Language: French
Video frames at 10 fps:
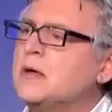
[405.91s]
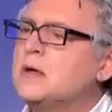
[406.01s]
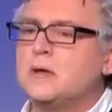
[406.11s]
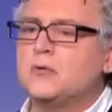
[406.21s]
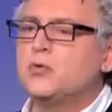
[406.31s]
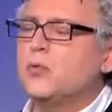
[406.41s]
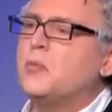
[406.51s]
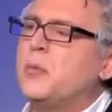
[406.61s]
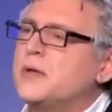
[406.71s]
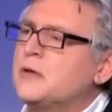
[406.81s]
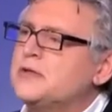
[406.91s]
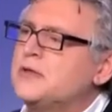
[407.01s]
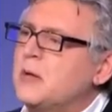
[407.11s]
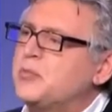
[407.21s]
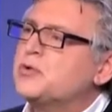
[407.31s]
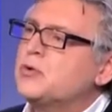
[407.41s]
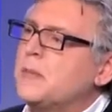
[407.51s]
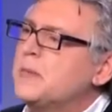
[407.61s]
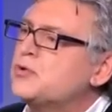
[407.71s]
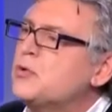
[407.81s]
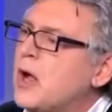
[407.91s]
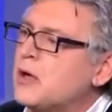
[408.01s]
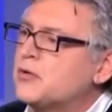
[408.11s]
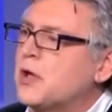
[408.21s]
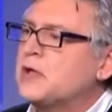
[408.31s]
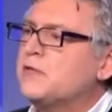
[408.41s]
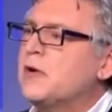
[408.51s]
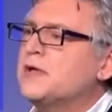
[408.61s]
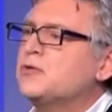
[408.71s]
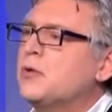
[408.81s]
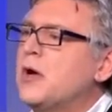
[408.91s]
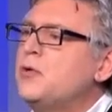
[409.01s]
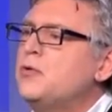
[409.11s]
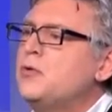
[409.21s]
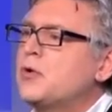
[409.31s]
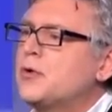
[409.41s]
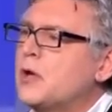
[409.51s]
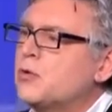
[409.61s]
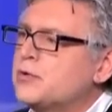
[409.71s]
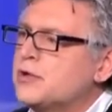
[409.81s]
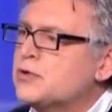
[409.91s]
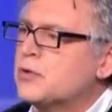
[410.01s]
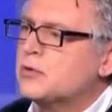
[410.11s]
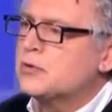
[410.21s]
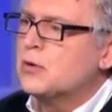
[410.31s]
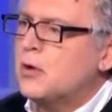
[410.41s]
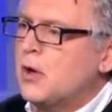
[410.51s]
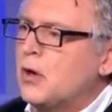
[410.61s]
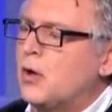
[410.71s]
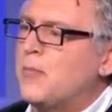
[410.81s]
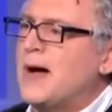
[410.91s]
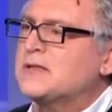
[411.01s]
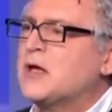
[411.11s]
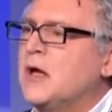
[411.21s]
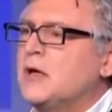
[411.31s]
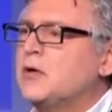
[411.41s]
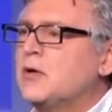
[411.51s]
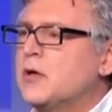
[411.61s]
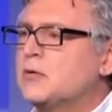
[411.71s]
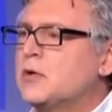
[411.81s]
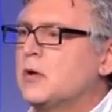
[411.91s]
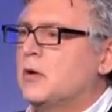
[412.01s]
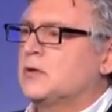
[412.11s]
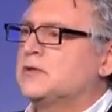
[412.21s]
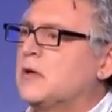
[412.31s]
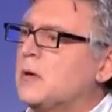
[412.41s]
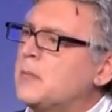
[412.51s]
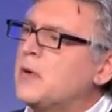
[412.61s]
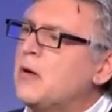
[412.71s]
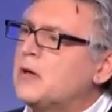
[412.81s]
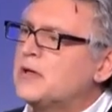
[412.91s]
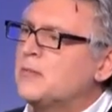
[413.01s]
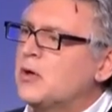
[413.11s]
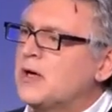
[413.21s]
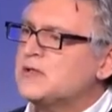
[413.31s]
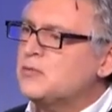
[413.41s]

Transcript: Et tout le monde peut être candidat, puisqu'on a même ceux-là. Il y en a un qui va aller sur la Lune, il y en a un autre qui chante euh, en basque, il y en a un autre qui... Alors c'est quand même grand, la démocratie.